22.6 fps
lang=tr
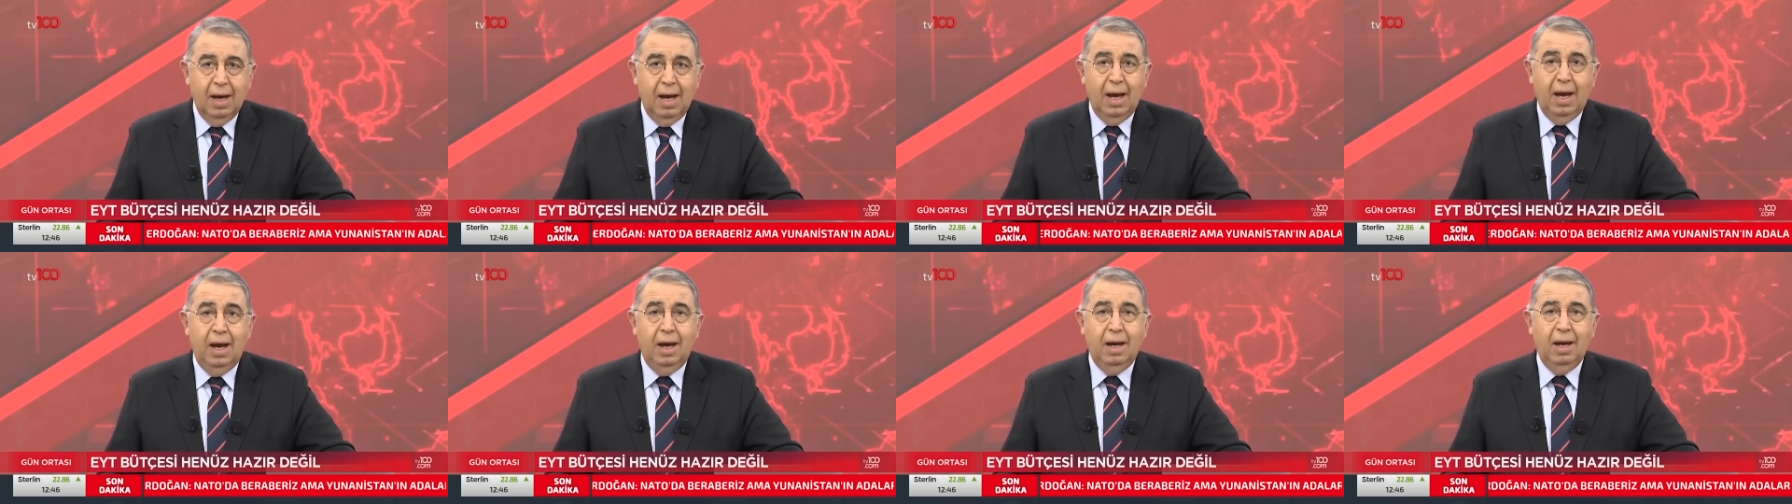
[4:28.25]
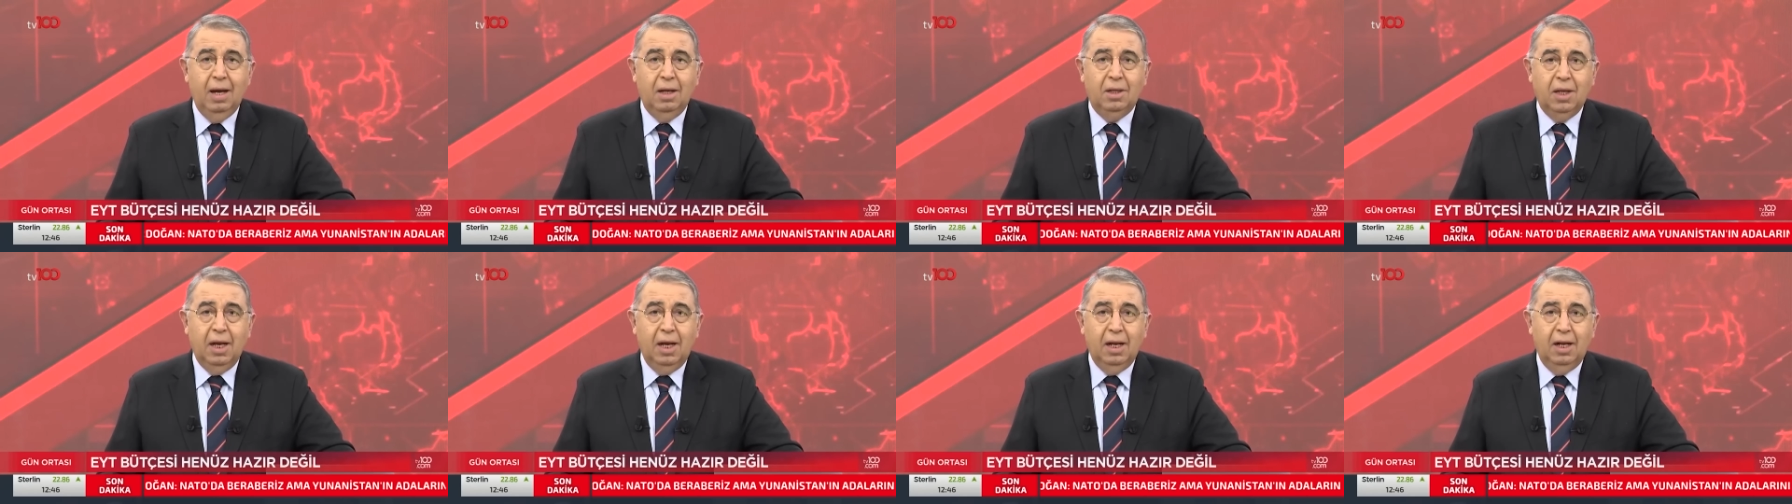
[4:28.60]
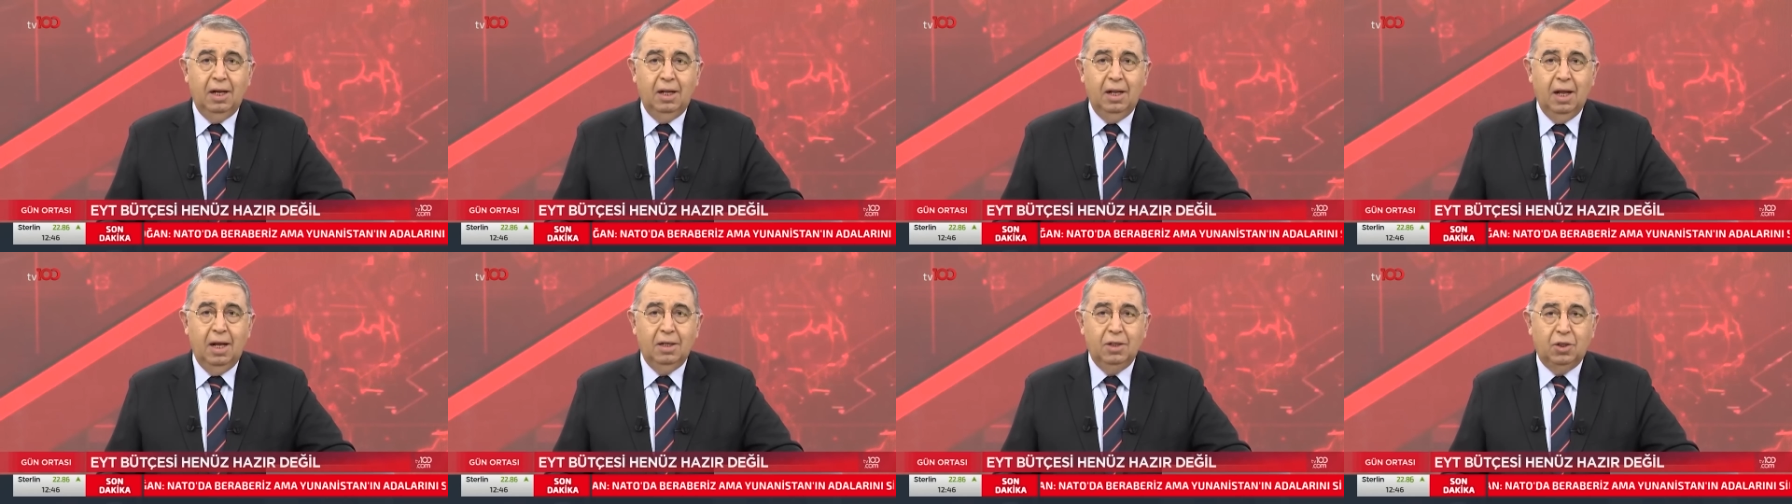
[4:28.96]

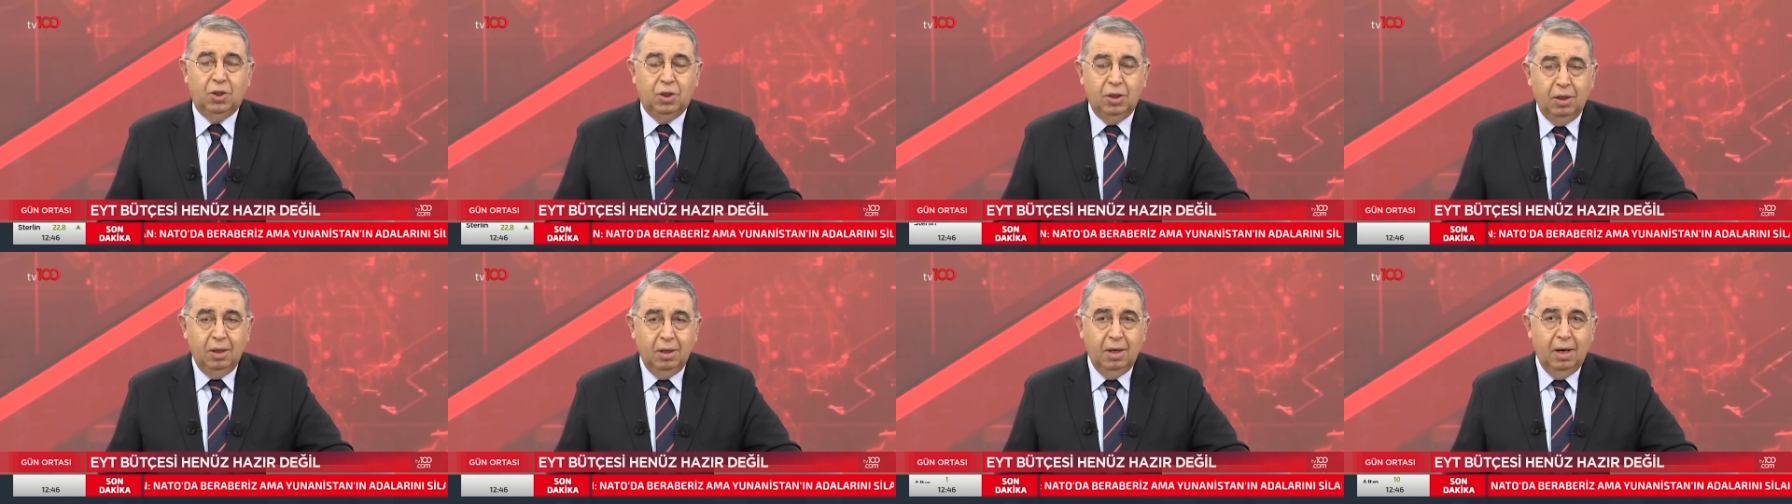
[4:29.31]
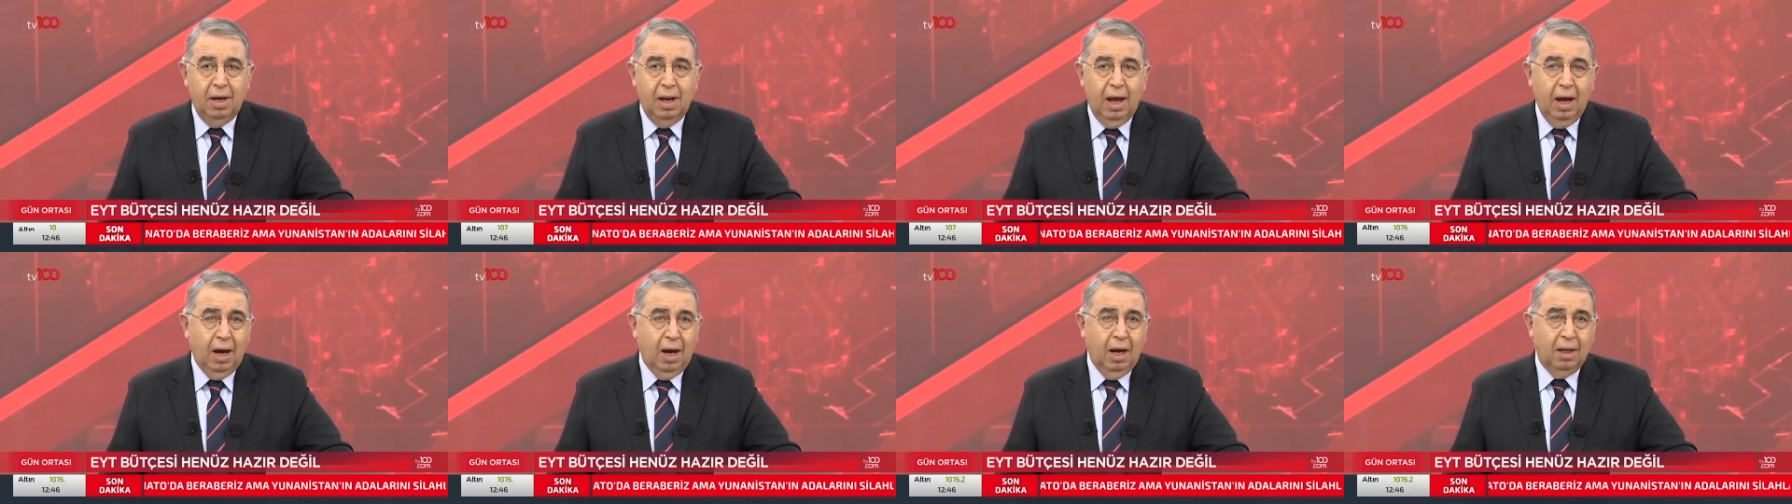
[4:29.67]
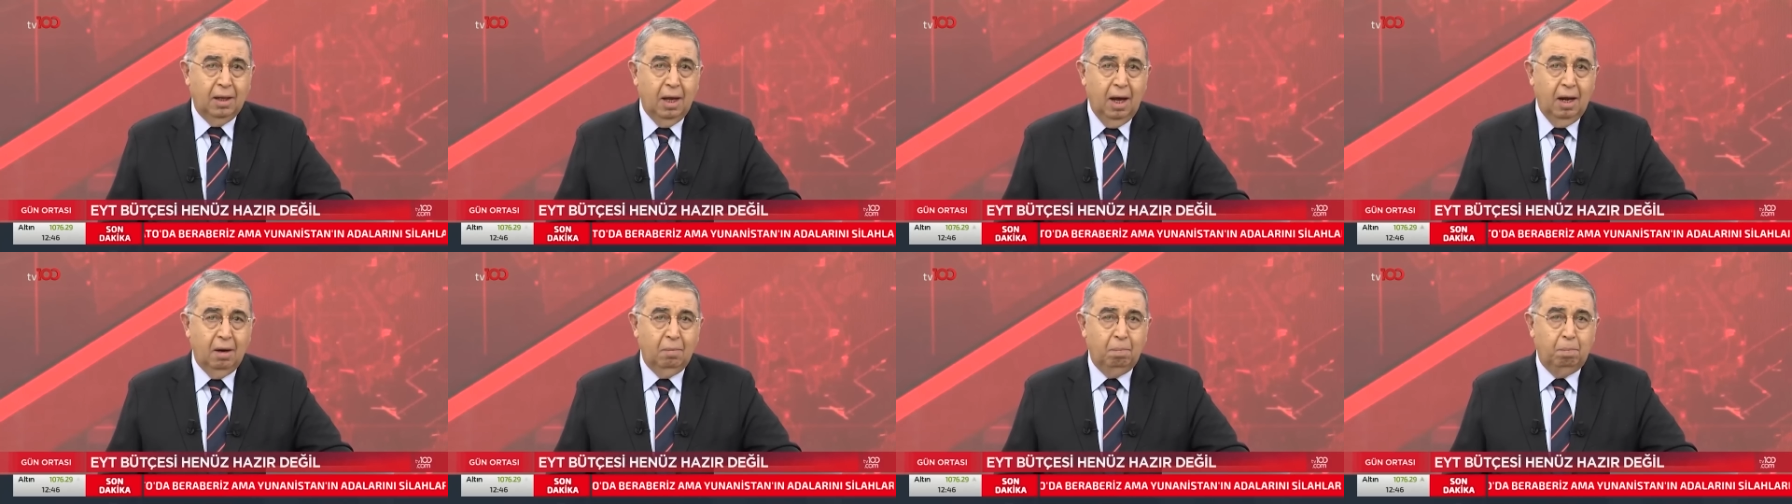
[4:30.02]
EYT'liler için ne
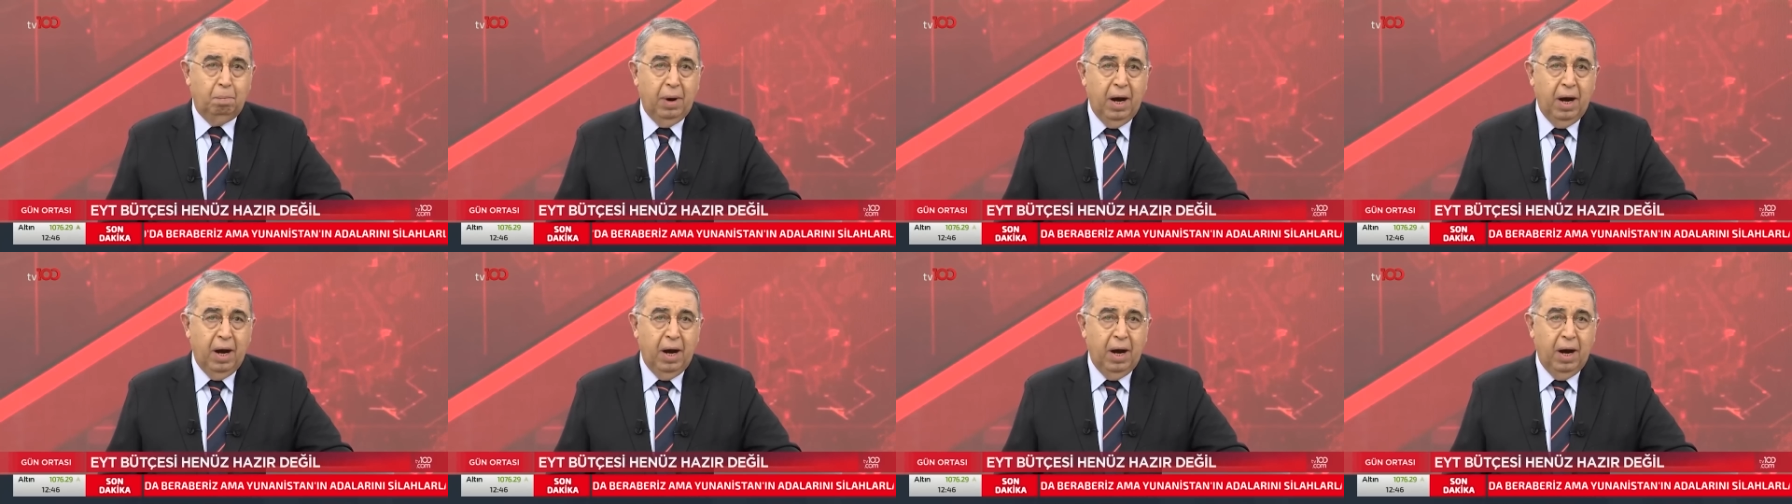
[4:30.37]
kadar